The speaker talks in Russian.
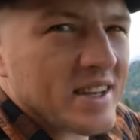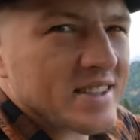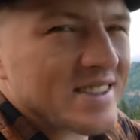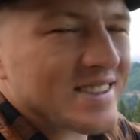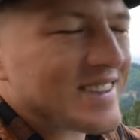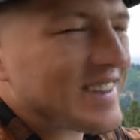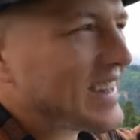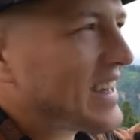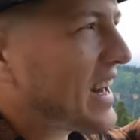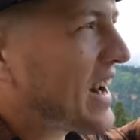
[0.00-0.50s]

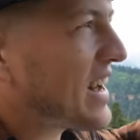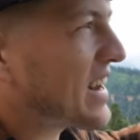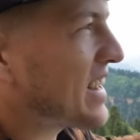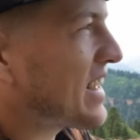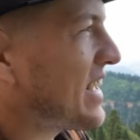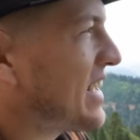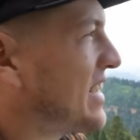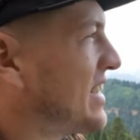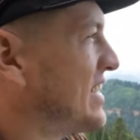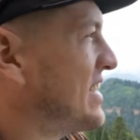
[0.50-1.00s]
где-то
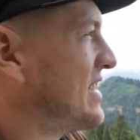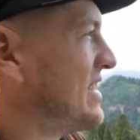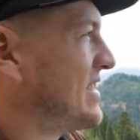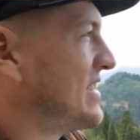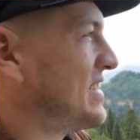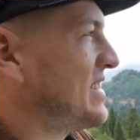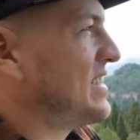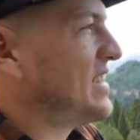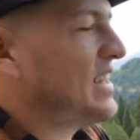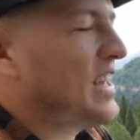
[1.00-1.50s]
яркие,
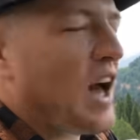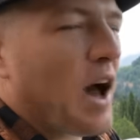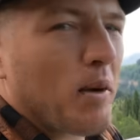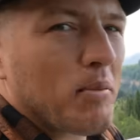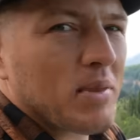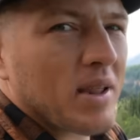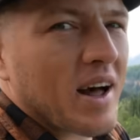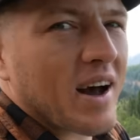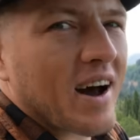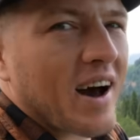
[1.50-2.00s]
и
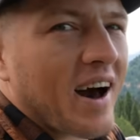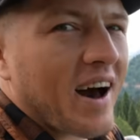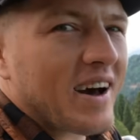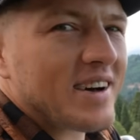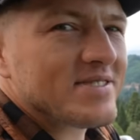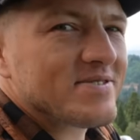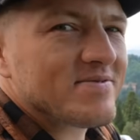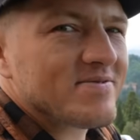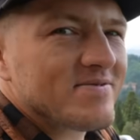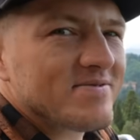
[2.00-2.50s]
облака.
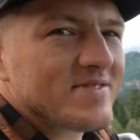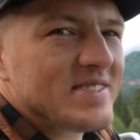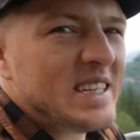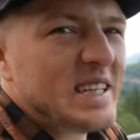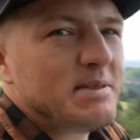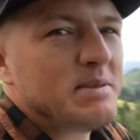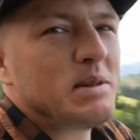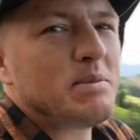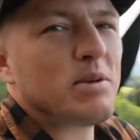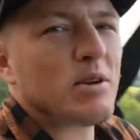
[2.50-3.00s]

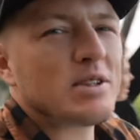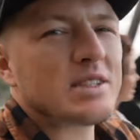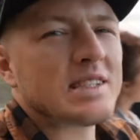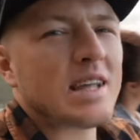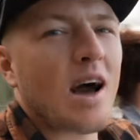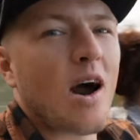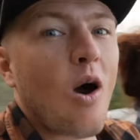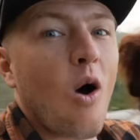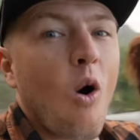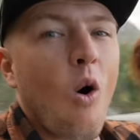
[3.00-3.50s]
И мы просто